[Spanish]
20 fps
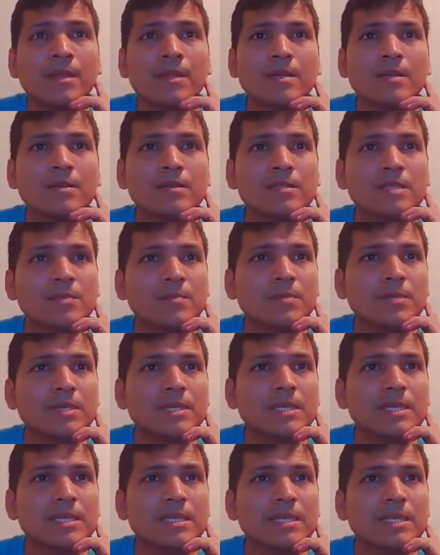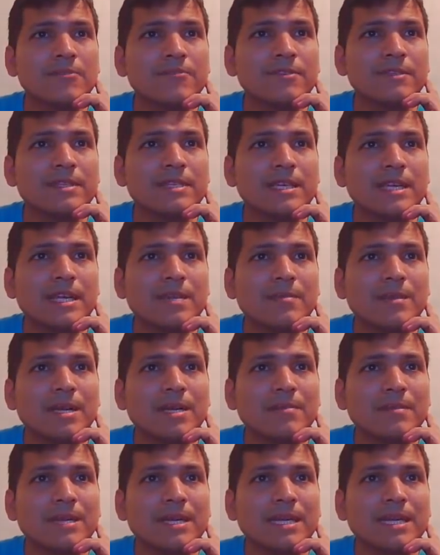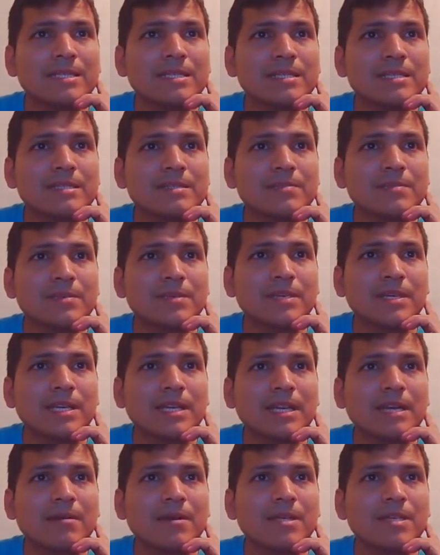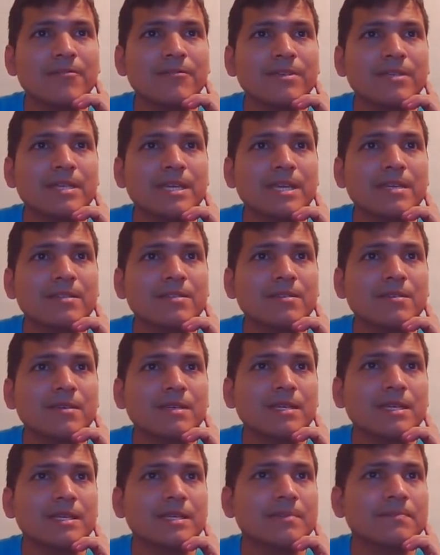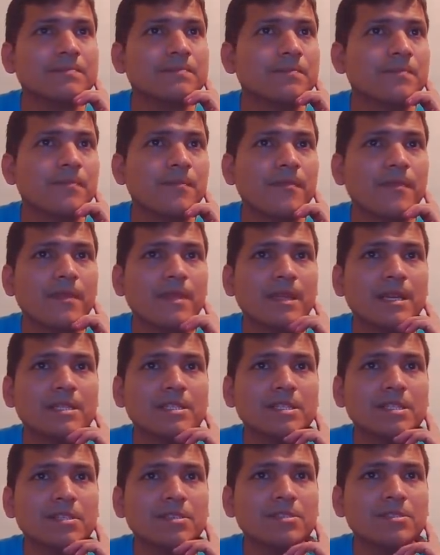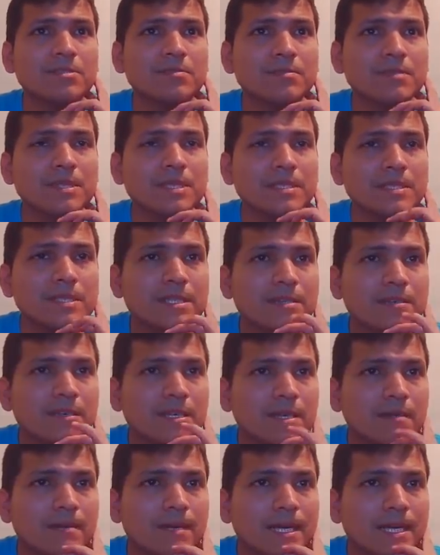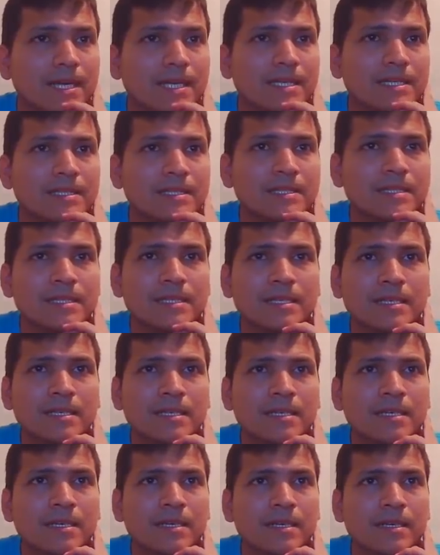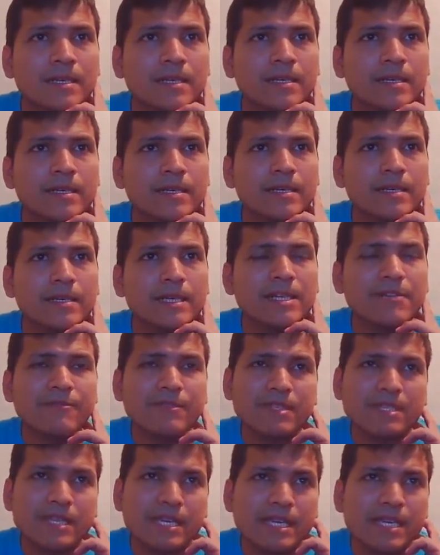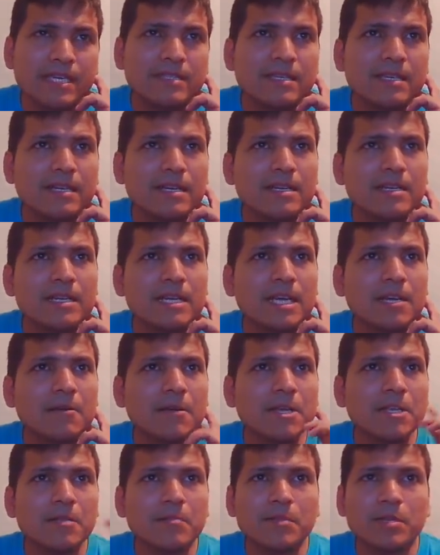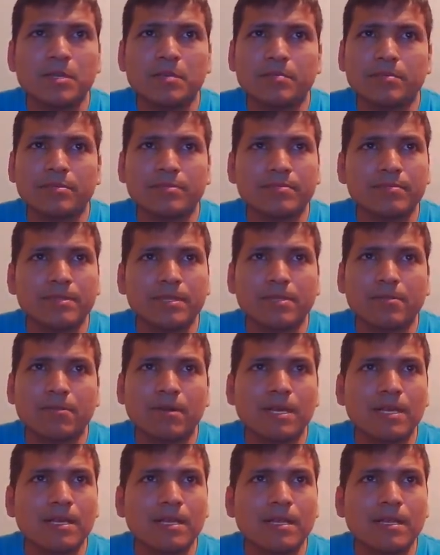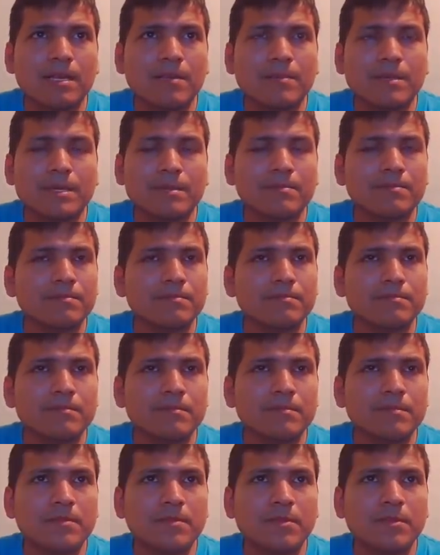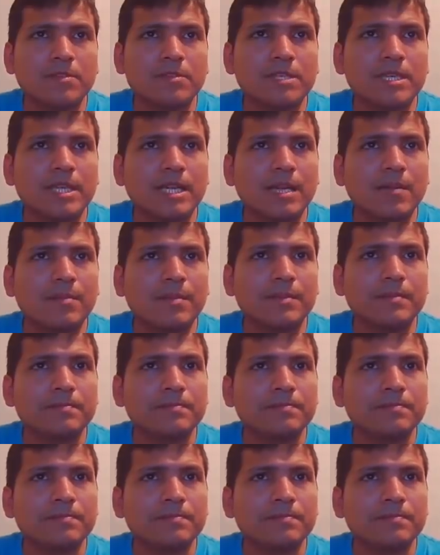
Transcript: No se puede defender ambas amenazas, porque a caballo f3, torre h8. que hicieron las blancas? f3 atacan el caballo, pero igual la dama no se escapa.